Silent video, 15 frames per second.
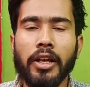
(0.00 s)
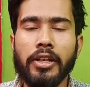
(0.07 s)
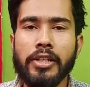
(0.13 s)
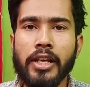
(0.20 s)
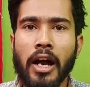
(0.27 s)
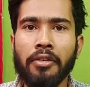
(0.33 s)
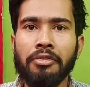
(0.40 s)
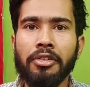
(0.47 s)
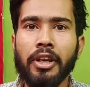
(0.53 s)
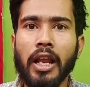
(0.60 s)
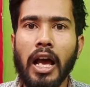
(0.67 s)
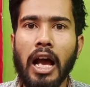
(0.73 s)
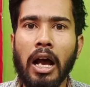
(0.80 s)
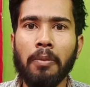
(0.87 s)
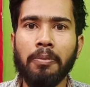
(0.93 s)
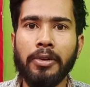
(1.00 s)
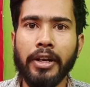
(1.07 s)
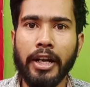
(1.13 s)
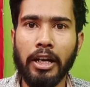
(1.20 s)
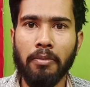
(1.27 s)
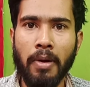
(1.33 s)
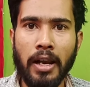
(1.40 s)
या फिर आप
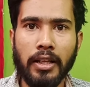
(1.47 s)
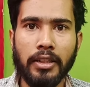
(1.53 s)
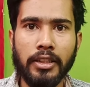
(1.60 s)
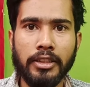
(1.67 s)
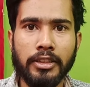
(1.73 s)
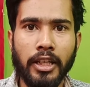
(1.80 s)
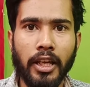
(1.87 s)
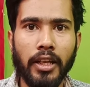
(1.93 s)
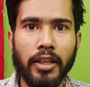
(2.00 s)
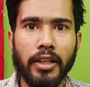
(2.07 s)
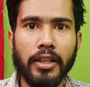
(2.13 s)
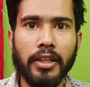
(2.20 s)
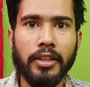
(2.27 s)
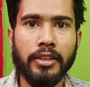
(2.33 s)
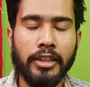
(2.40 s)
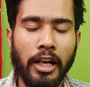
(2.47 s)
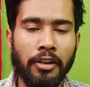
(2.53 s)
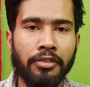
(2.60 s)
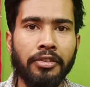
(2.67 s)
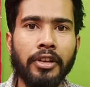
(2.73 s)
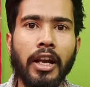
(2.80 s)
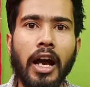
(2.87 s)
ट्रेडमार्क दीजिए या
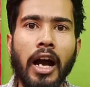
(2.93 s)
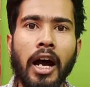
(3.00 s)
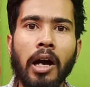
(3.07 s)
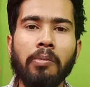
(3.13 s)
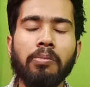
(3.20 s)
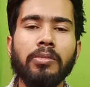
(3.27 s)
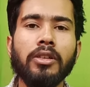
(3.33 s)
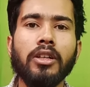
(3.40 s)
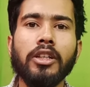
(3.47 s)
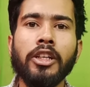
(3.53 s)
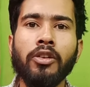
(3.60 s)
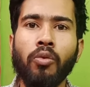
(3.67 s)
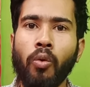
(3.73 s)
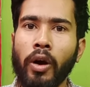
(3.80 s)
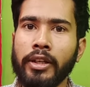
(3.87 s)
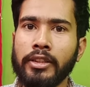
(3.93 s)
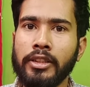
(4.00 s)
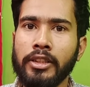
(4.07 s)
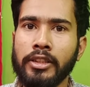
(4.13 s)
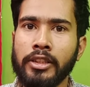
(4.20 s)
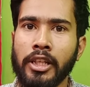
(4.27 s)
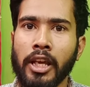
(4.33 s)
फिर आप इन्वाइस
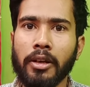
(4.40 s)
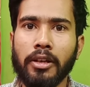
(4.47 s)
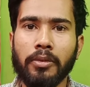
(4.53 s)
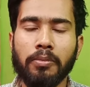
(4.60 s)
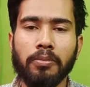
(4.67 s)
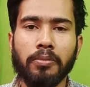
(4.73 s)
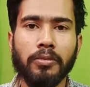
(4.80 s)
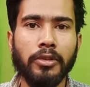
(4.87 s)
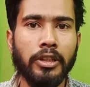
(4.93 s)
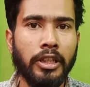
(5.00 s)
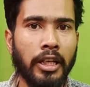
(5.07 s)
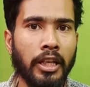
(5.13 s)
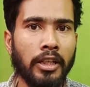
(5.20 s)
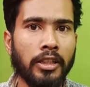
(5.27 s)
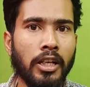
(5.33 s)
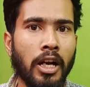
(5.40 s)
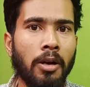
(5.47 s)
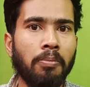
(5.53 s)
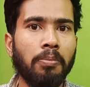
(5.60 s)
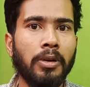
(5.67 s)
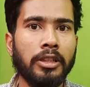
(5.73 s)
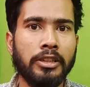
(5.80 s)
दीजिए डीलर का
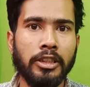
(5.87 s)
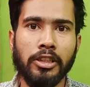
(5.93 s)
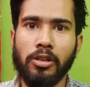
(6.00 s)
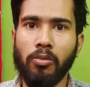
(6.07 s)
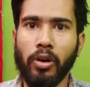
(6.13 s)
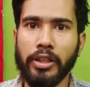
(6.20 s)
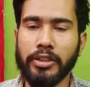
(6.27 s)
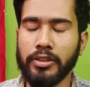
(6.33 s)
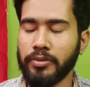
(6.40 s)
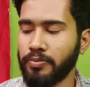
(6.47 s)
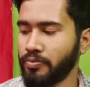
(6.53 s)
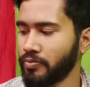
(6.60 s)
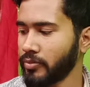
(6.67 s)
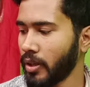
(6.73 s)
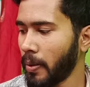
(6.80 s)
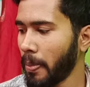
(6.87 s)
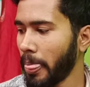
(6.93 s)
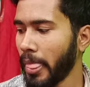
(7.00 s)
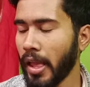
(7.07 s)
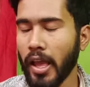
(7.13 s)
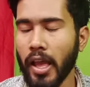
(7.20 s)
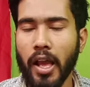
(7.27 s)
परचेज इन्वाइस
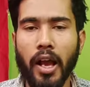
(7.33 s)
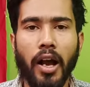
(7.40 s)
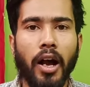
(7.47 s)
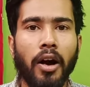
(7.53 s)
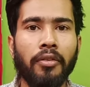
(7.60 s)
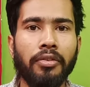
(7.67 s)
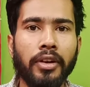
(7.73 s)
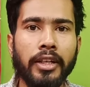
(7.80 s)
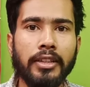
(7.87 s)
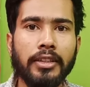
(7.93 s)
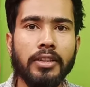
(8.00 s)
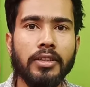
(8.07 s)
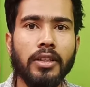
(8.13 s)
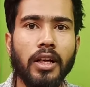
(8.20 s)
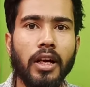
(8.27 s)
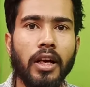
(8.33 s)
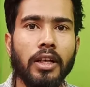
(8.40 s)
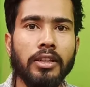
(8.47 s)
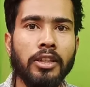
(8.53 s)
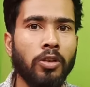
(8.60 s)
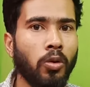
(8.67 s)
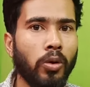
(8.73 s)
अब फ्रेंड्स
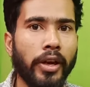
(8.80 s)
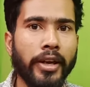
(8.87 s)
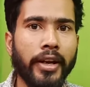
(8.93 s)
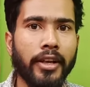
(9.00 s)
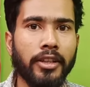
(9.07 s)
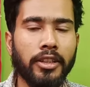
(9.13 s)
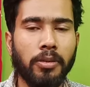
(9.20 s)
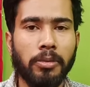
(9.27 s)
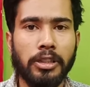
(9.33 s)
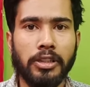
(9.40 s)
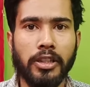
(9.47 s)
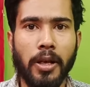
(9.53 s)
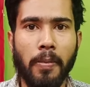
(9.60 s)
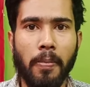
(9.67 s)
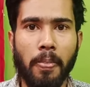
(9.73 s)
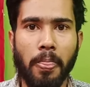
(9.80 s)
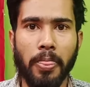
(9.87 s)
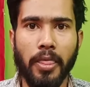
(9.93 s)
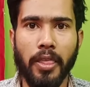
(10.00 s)
तीनों को एक एक समझते हैं